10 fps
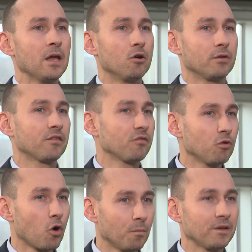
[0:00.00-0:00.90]
Und dazu
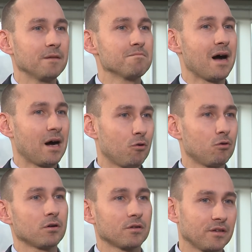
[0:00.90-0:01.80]
kommt eben
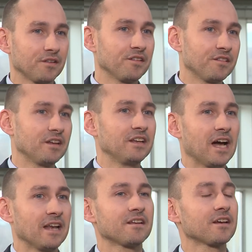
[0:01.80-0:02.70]
auch, das ist dann
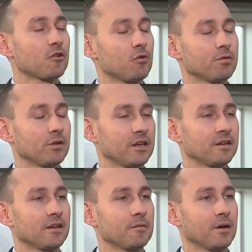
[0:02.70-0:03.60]
die andere
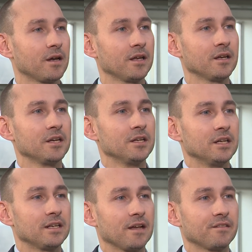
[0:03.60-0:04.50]
Komponente dabei,
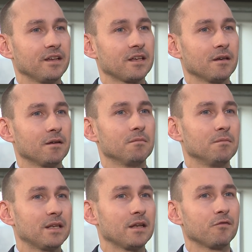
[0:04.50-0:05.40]
dass ich äh,
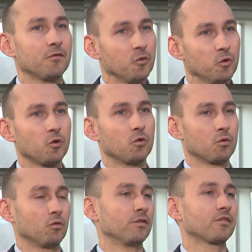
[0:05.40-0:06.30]
mit der
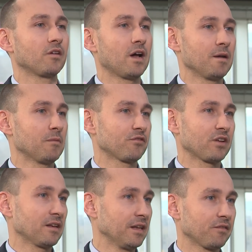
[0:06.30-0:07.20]
Führung unserer
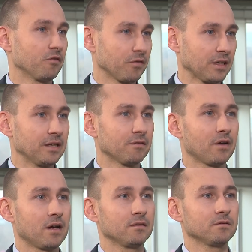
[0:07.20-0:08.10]
Heimatstadt nicht zufrieden
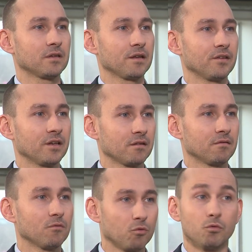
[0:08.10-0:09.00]
war, dass ich
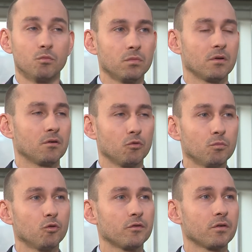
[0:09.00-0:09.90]
einen Un
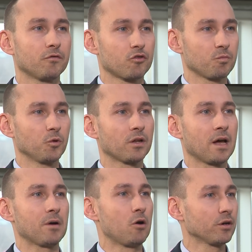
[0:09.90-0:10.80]
Unmut verspürt gehört
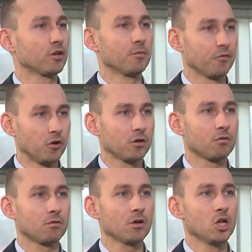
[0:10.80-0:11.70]
habe, auch in der
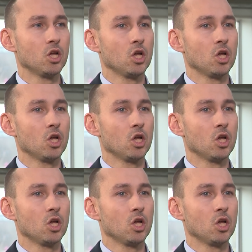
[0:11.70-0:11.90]
Bevölkerung.